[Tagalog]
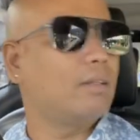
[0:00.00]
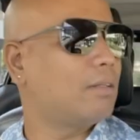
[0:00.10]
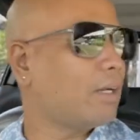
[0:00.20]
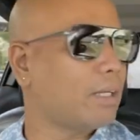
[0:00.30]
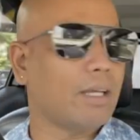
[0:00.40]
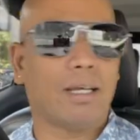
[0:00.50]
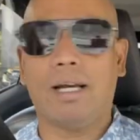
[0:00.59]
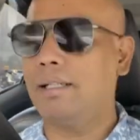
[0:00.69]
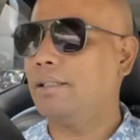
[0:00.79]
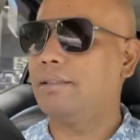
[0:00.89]

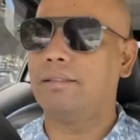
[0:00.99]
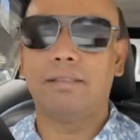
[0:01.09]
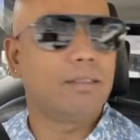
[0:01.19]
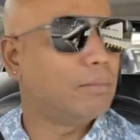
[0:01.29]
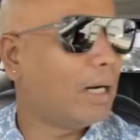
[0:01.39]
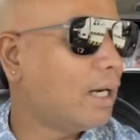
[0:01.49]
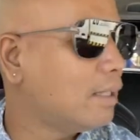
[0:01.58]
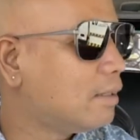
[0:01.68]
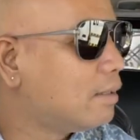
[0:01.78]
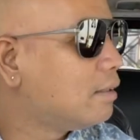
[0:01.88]
Kaikikan, 'di ba?
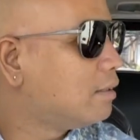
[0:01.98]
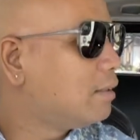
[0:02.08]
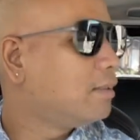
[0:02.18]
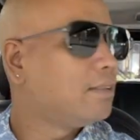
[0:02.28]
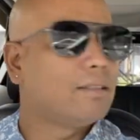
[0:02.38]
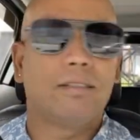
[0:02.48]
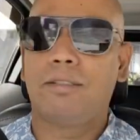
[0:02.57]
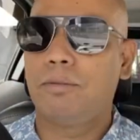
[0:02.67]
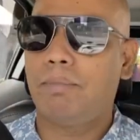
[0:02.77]
So,